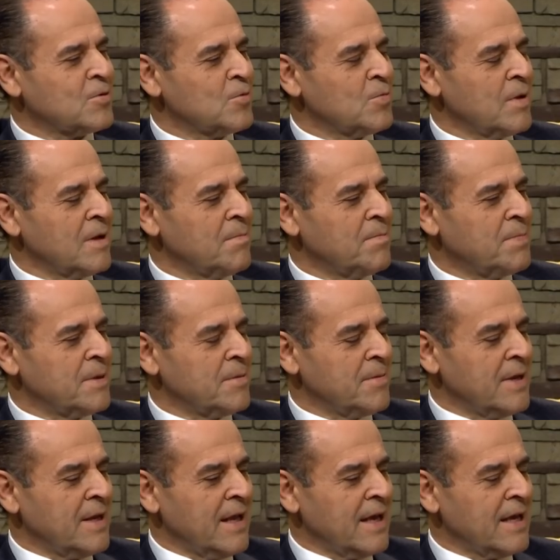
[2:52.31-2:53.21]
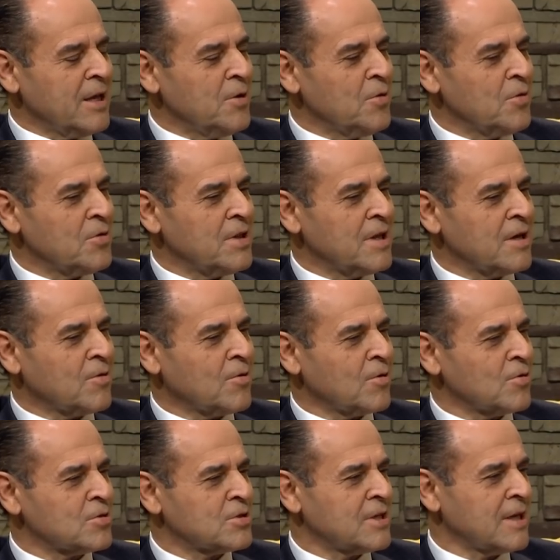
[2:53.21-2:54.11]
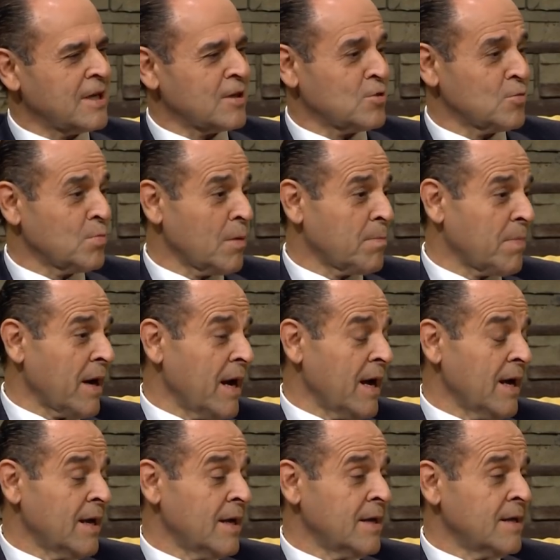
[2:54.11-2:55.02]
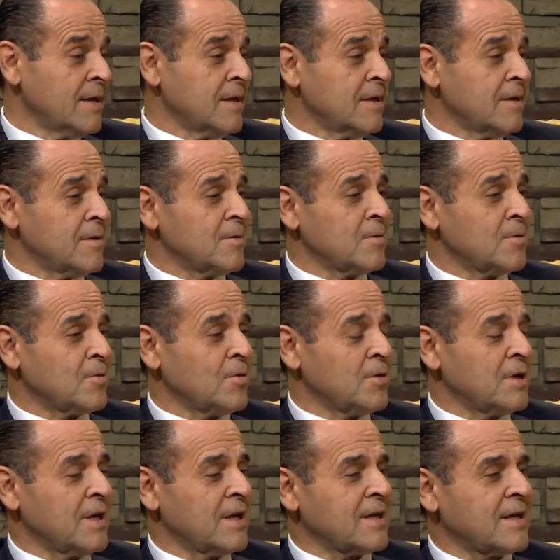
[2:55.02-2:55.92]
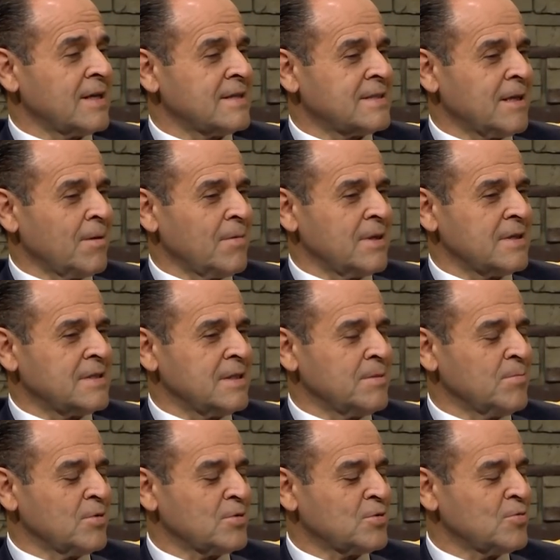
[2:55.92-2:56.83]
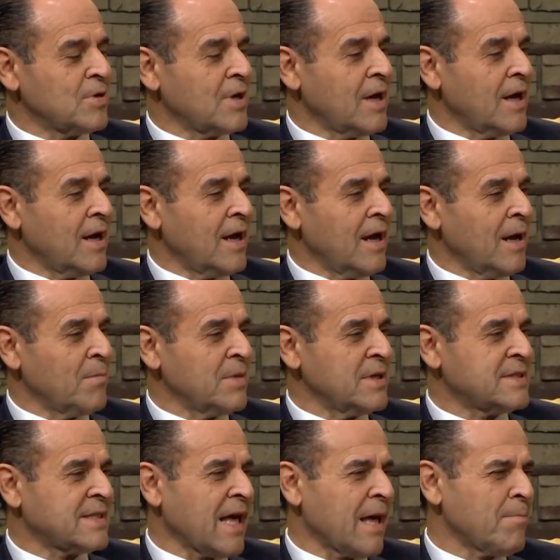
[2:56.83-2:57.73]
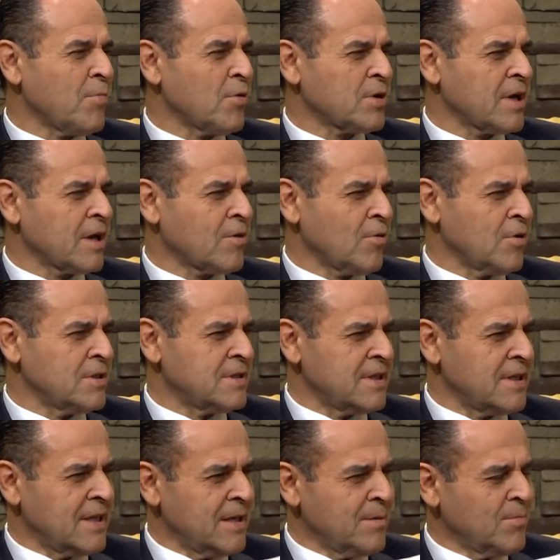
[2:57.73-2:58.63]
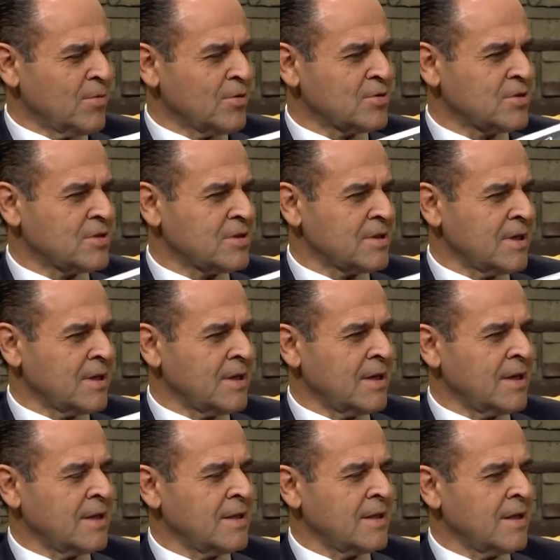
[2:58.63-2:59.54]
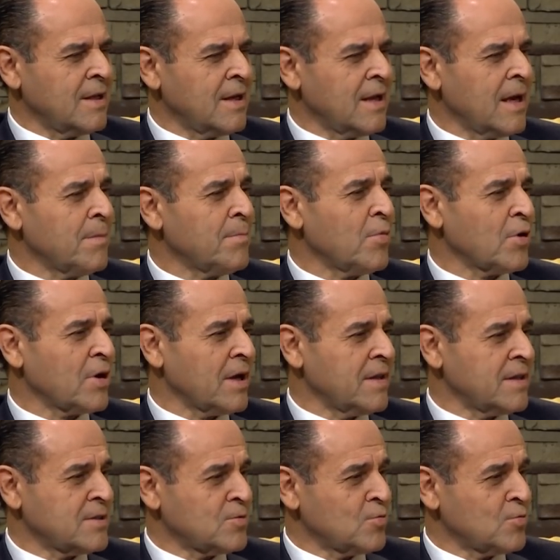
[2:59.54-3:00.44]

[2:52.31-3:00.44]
que tuve el privilegio de conocer a tu papá con el que establecimos una amistad porque coincidimos eh, en la época de